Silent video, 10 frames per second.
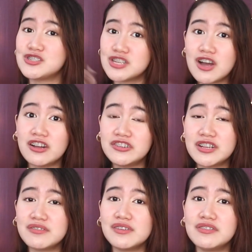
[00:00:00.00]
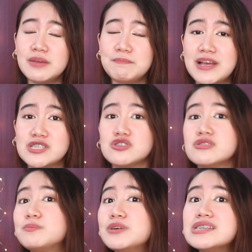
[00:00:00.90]
350 pesos
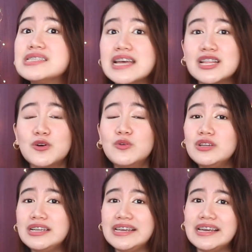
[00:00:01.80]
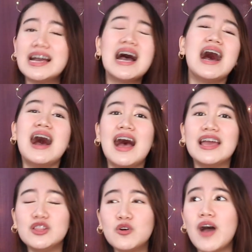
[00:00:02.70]
per set only.
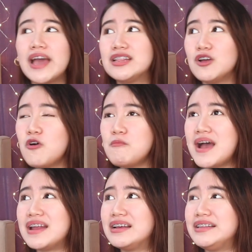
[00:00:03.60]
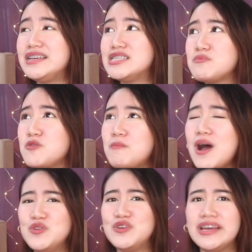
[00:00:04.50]
I know, kahit ako parang iniisip ko
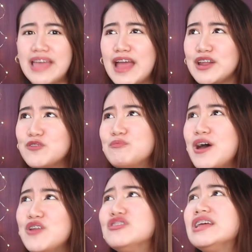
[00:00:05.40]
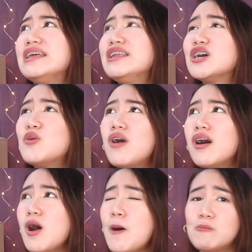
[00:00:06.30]
paano nangyari yun, paano nila nagawang
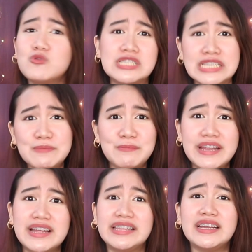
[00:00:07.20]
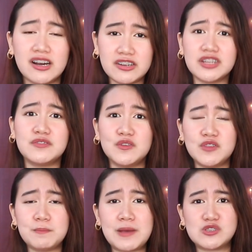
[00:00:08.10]
posible na 350
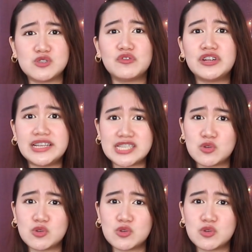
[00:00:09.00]
pesos for this